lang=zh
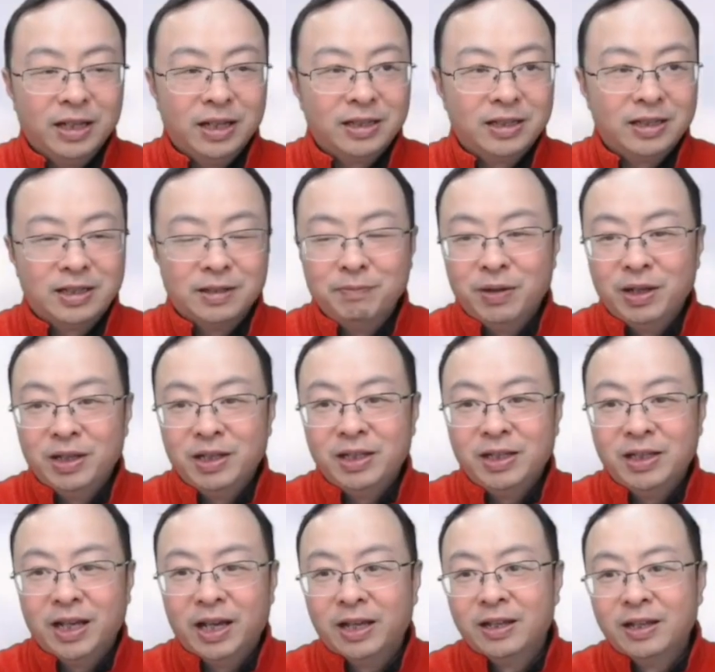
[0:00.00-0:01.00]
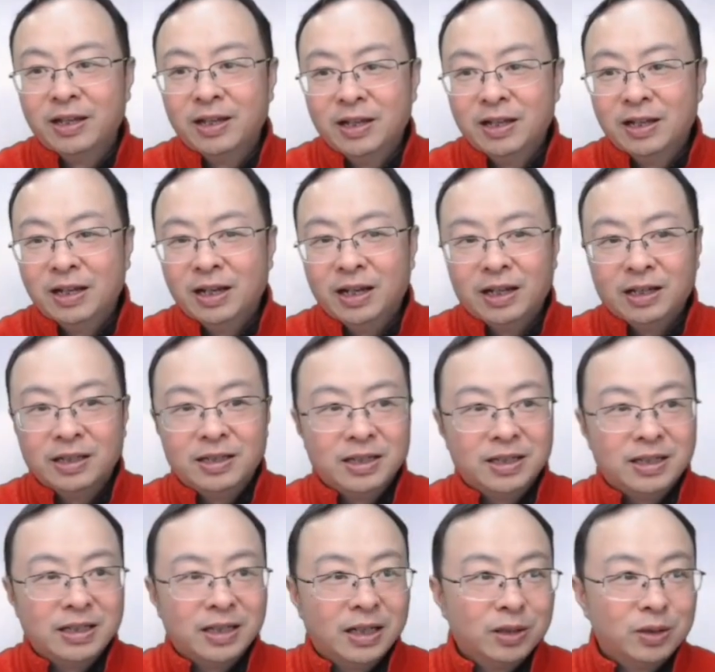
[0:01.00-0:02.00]
也证明一点啊，
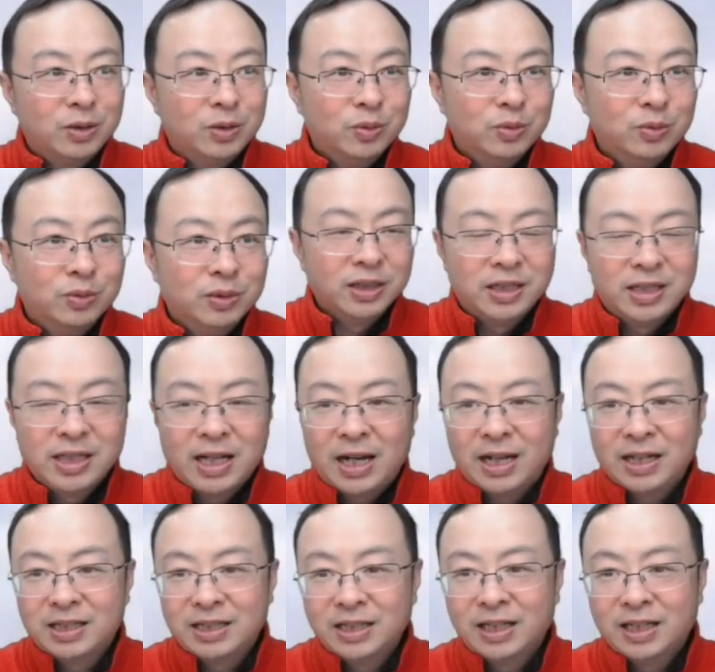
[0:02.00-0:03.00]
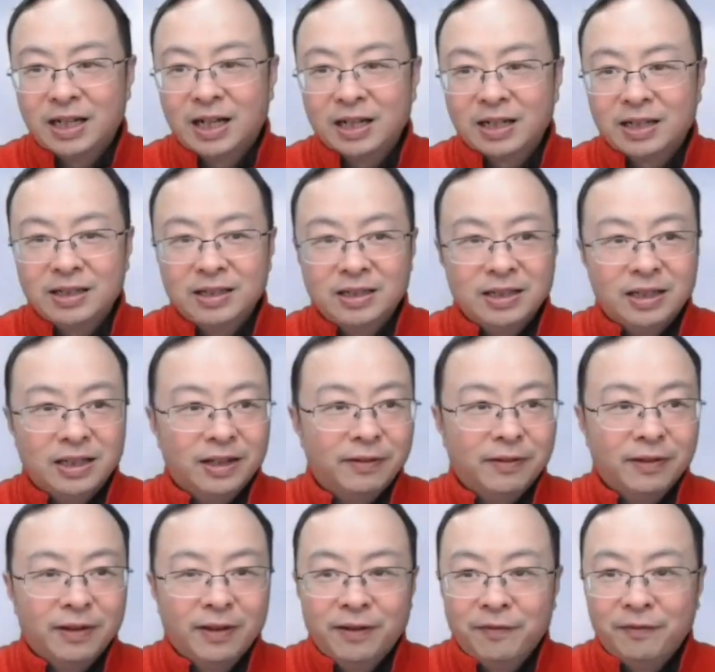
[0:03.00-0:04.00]
现在书价值啊跟这个
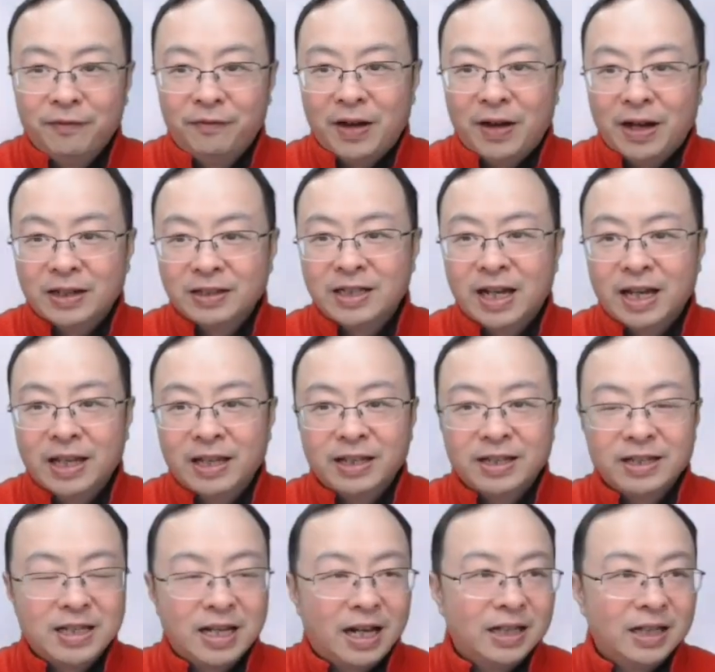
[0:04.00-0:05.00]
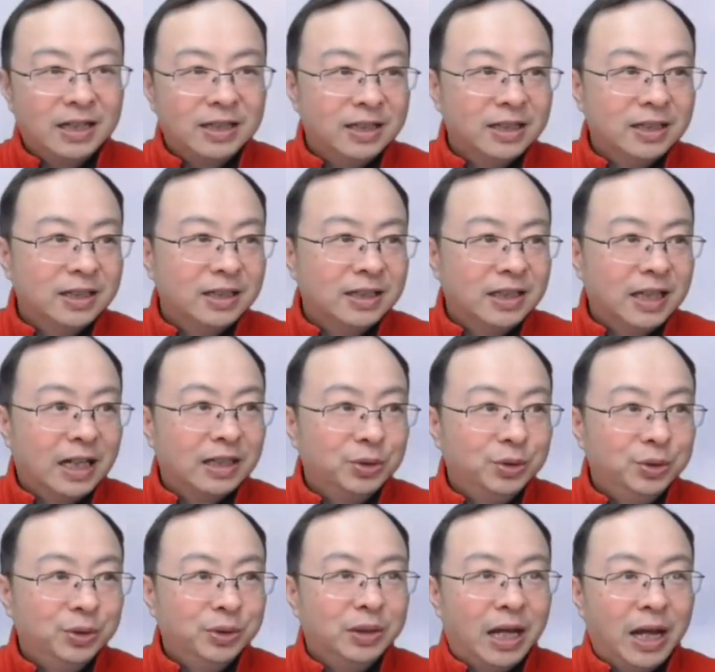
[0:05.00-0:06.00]
房产的价值相
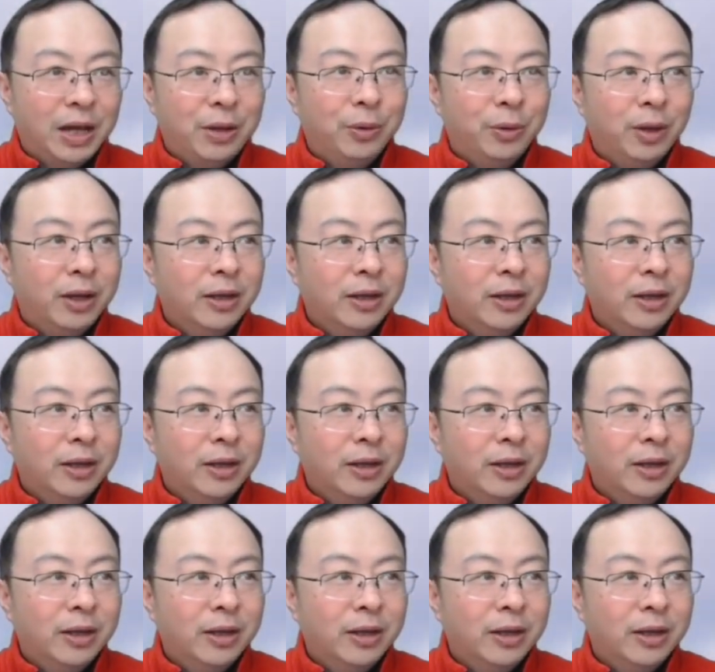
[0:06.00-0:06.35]
去太远。